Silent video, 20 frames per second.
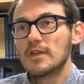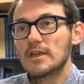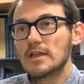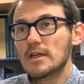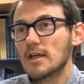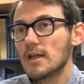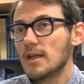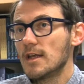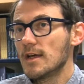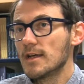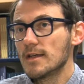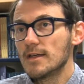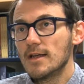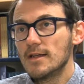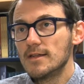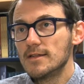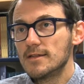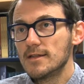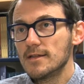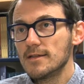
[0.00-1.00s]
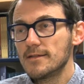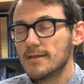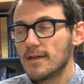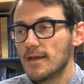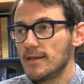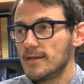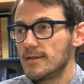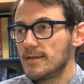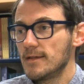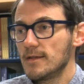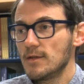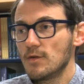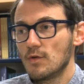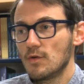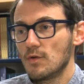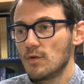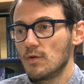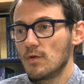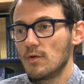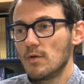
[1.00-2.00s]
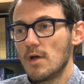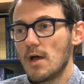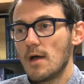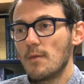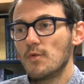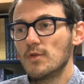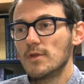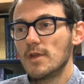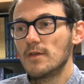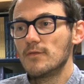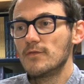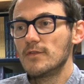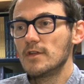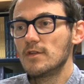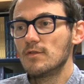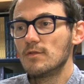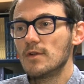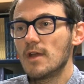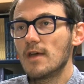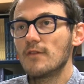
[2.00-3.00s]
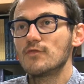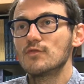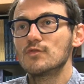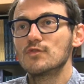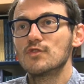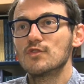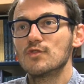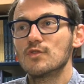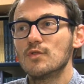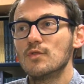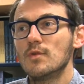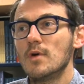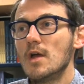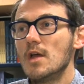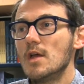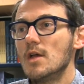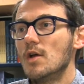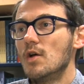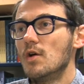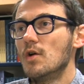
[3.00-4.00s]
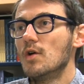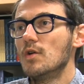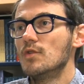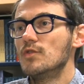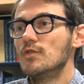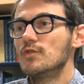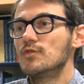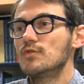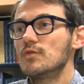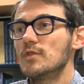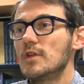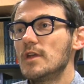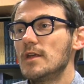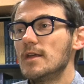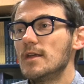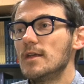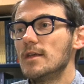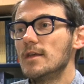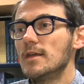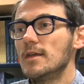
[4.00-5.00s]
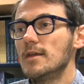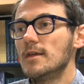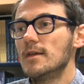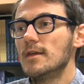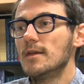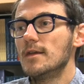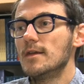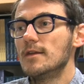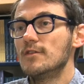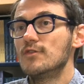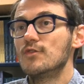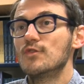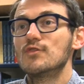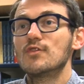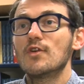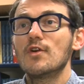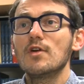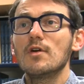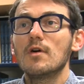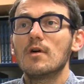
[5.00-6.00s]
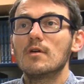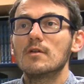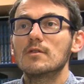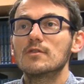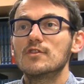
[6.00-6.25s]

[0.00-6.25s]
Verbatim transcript: décrire la réalité, ça a été, euh, à mon avis, la fonction euh, de tous les auteurs,